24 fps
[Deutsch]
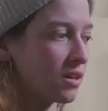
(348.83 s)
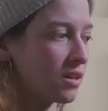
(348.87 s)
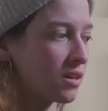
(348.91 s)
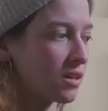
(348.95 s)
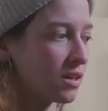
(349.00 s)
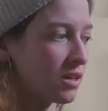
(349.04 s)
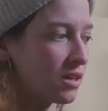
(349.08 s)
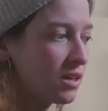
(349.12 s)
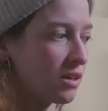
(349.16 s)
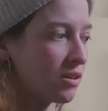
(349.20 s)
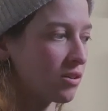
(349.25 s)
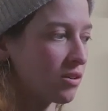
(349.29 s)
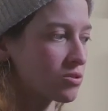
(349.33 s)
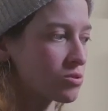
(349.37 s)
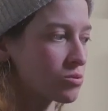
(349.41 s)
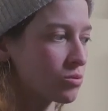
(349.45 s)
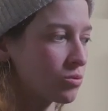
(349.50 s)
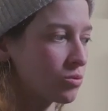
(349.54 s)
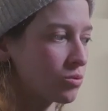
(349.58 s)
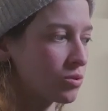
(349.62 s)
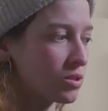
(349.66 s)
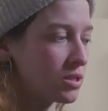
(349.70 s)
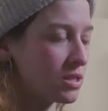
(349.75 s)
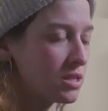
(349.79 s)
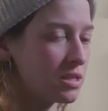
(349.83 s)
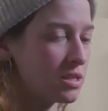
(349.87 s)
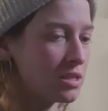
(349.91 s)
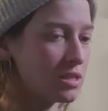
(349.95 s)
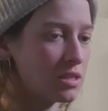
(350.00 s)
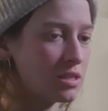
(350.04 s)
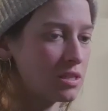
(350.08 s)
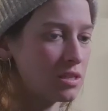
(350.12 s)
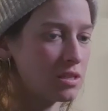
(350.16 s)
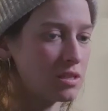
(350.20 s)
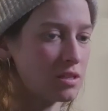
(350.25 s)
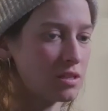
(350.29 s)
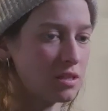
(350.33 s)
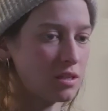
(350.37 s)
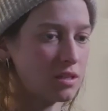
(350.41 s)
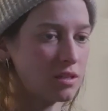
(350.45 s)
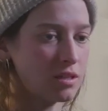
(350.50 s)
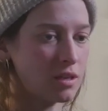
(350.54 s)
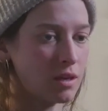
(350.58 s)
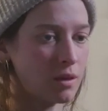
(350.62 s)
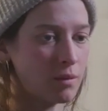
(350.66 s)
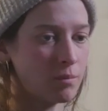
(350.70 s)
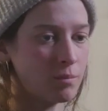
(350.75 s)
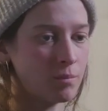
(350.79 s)
kann auch so die,
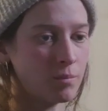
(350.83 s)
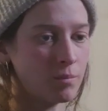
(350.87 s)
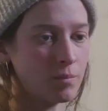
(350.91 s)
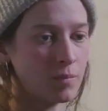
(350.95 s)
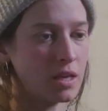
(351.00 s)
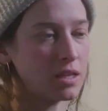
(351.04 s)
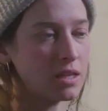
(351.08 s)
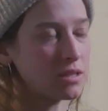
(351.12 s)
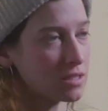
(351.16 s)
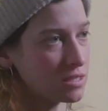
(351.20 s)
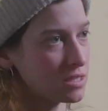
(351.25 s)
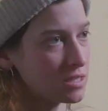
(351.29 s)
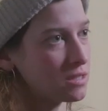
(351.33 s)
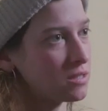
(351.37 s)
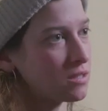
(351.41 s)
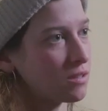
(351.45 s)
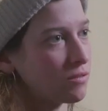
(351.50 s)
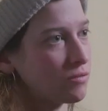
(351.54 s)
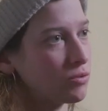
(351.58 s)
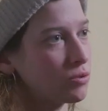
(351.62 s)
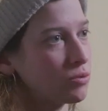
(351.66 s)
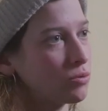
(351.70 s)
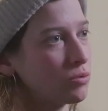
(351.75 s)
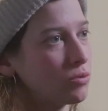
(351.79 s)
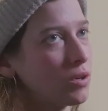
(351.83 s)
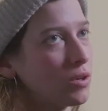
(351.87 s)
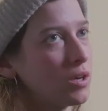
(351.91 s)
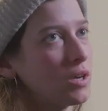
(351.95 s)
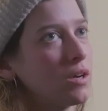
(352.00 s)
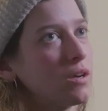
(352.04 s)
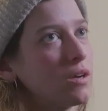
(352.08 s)
ähm, das Interview,